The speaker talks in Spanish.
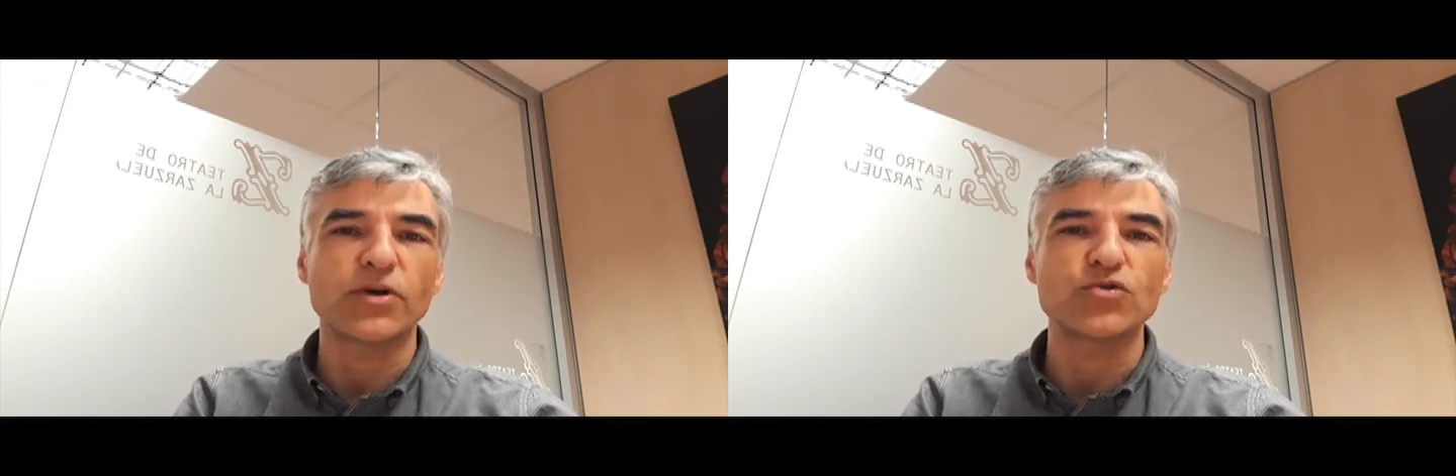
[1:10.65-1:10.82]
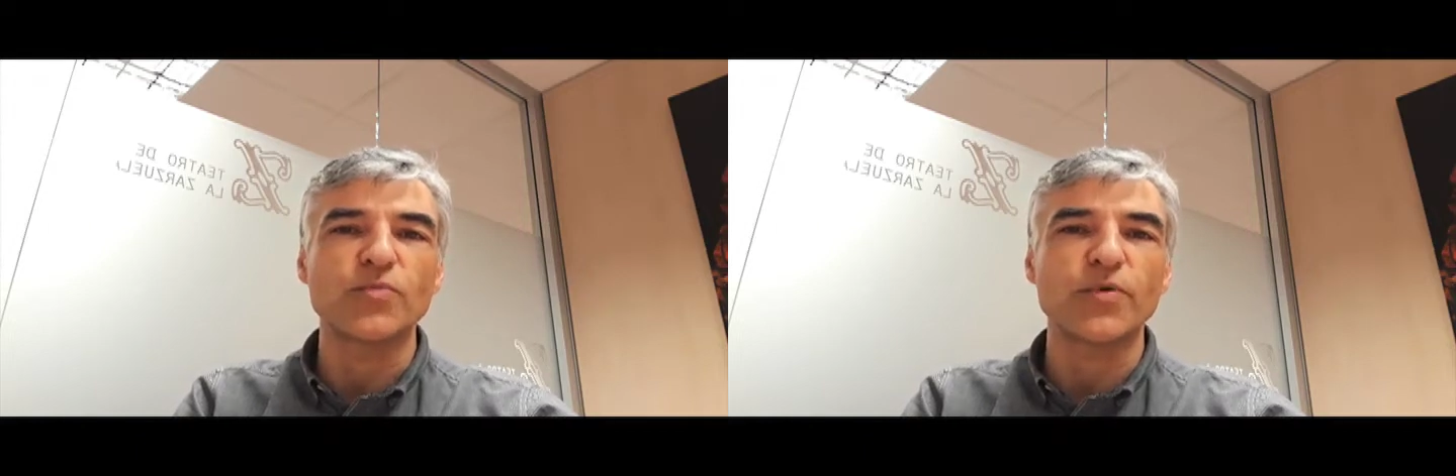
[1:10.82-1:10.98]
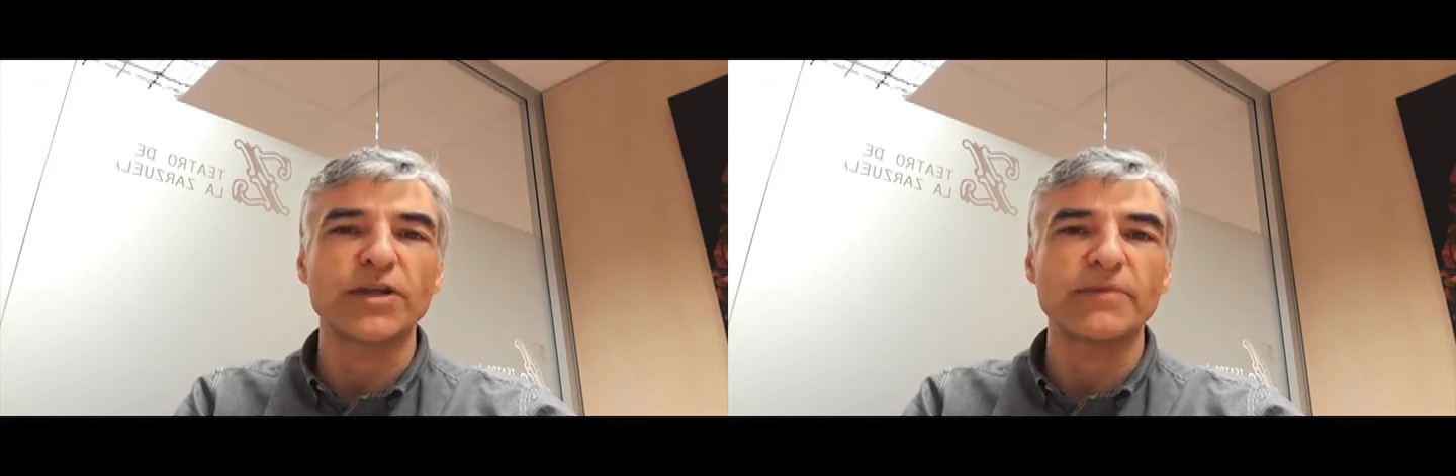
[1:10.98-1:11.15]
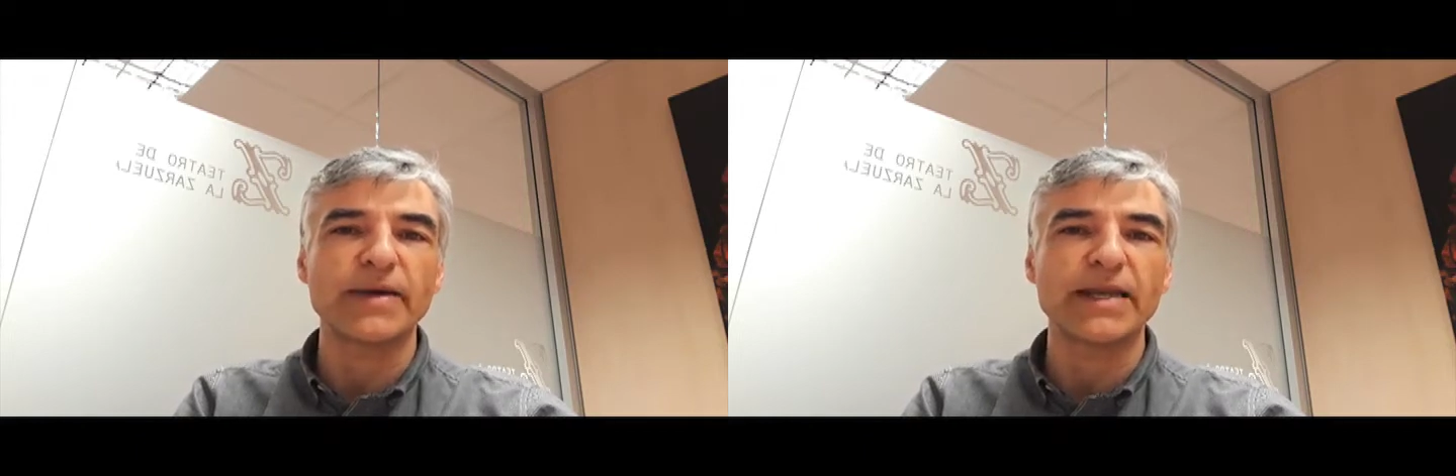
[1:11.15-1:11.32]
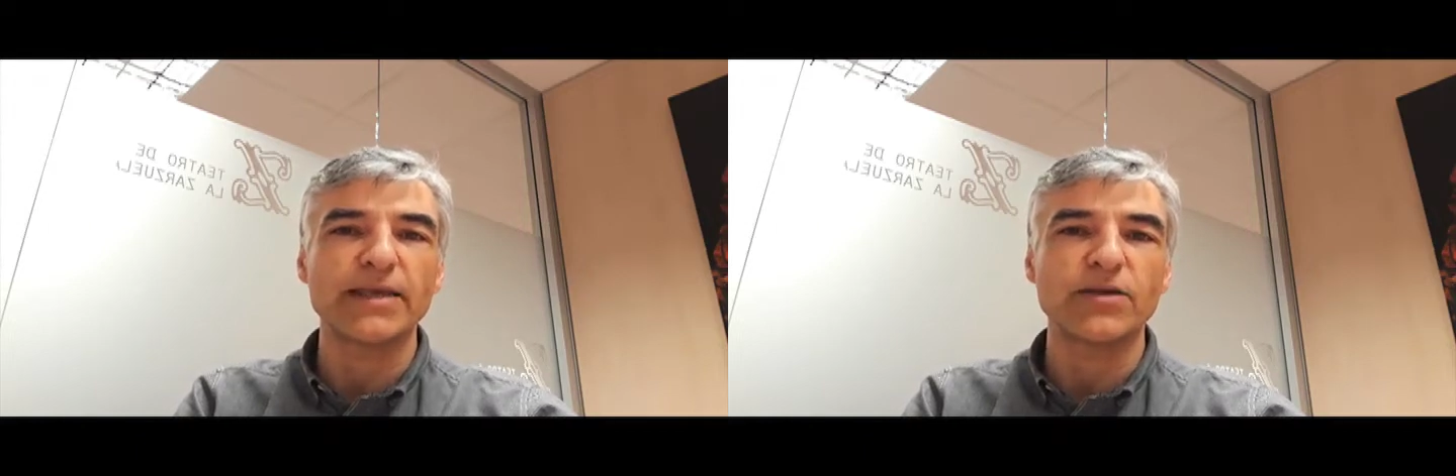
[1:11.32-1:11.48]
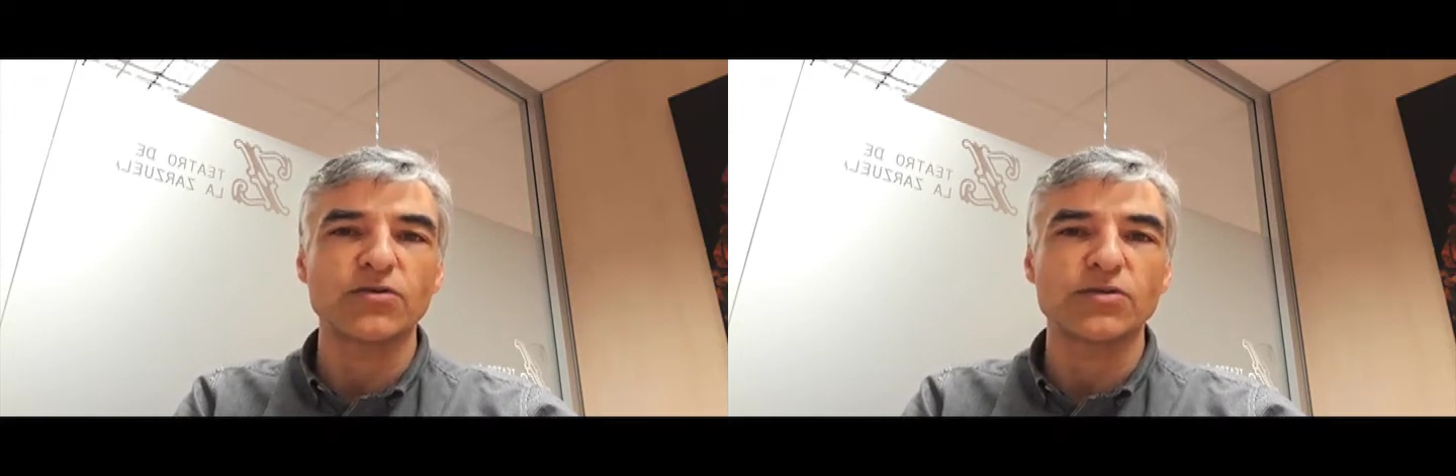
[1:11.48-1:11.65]
supone para
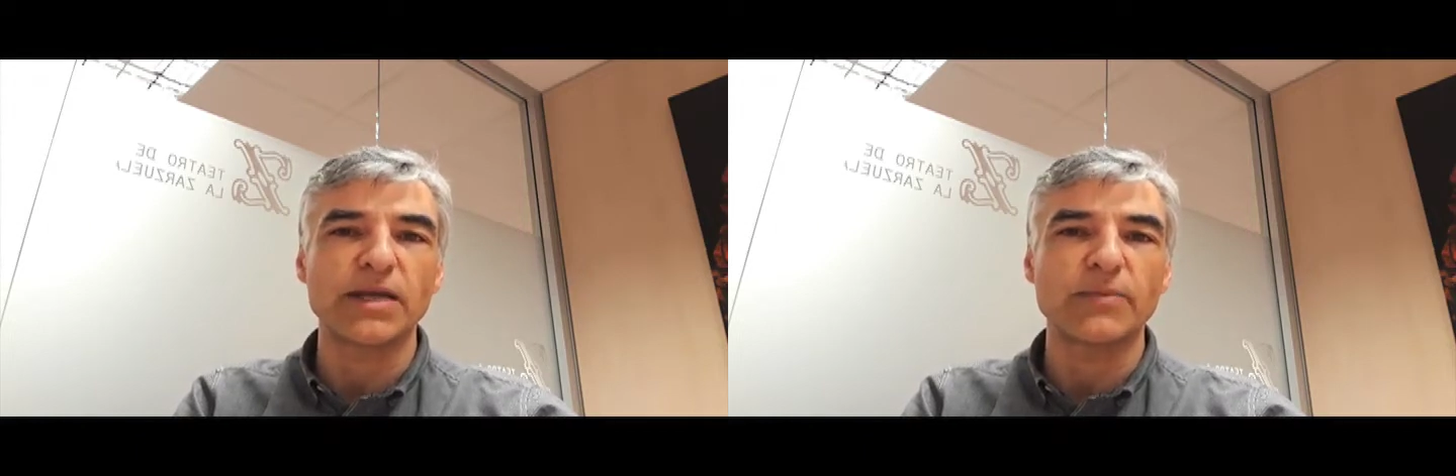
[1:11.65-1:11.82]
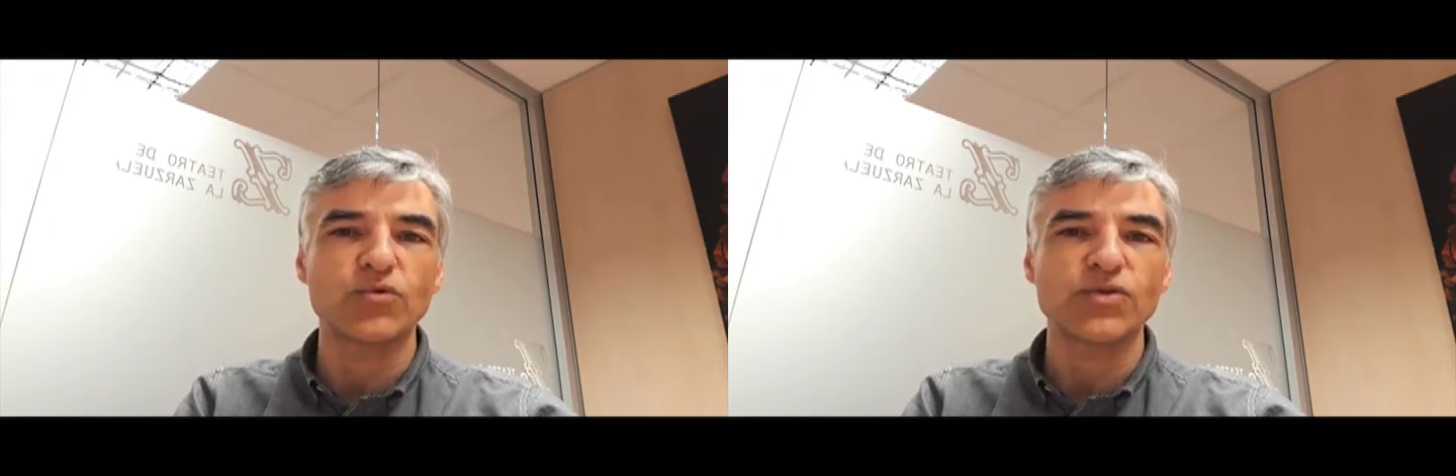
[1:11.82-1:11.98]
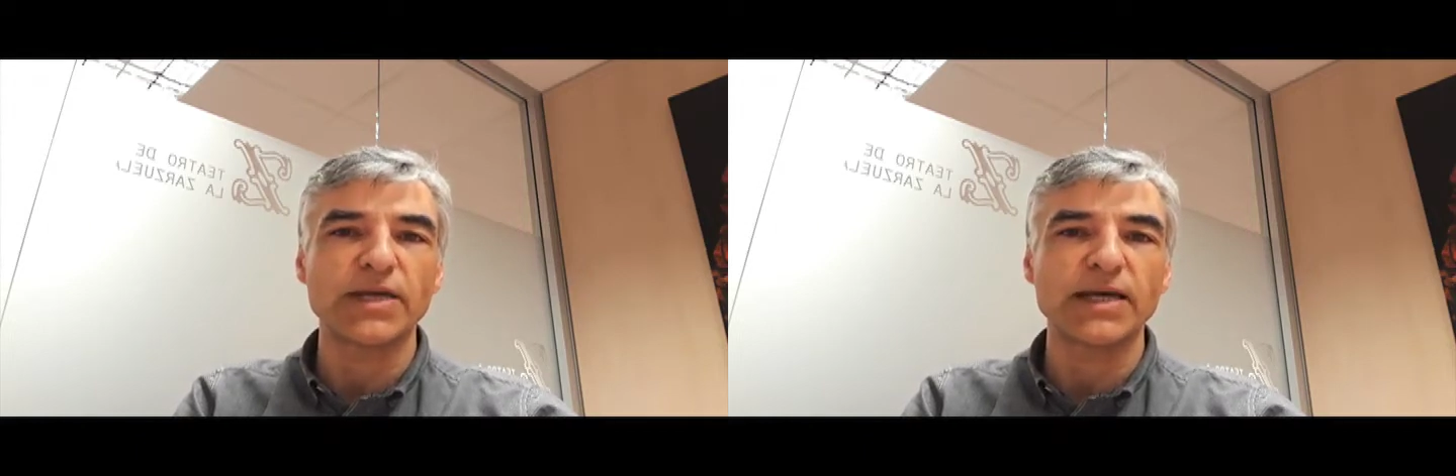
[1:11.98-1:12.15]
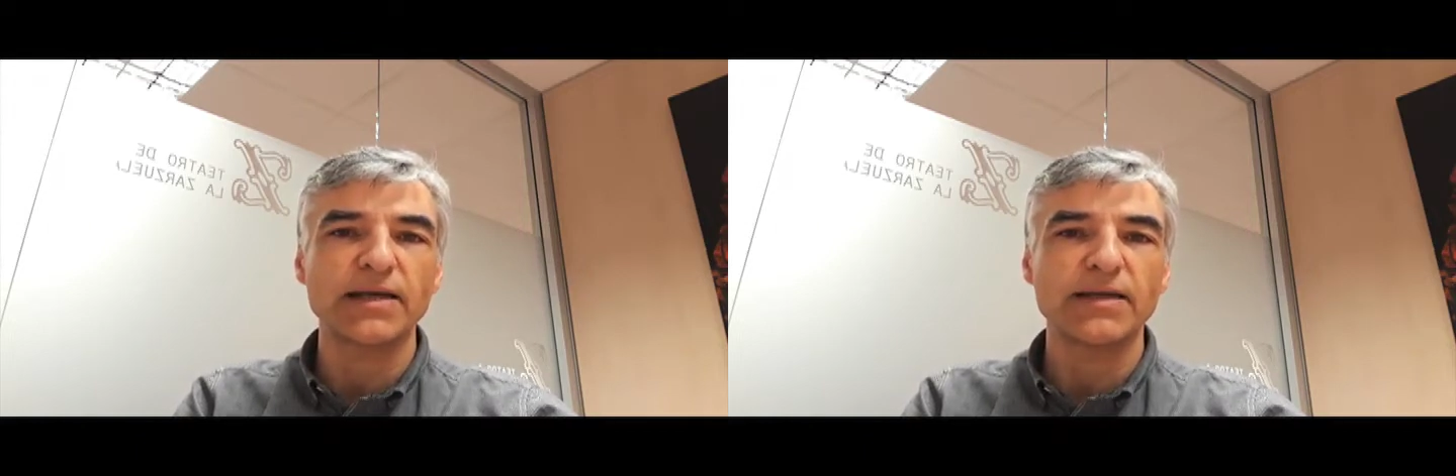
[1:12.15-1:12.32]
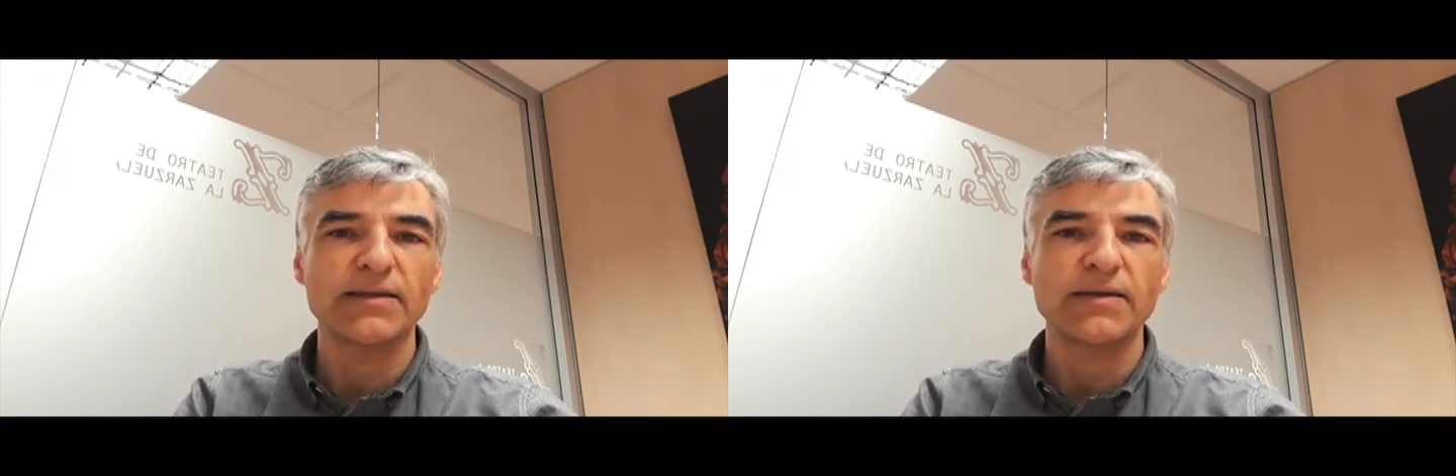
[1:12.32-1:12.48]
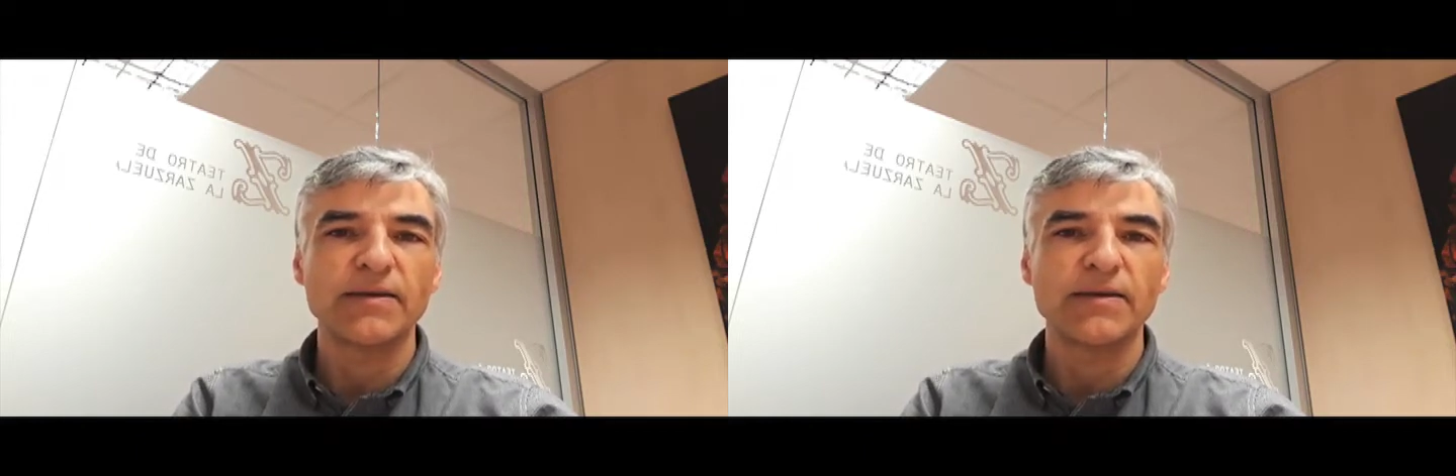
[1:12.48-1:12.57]
ellos la música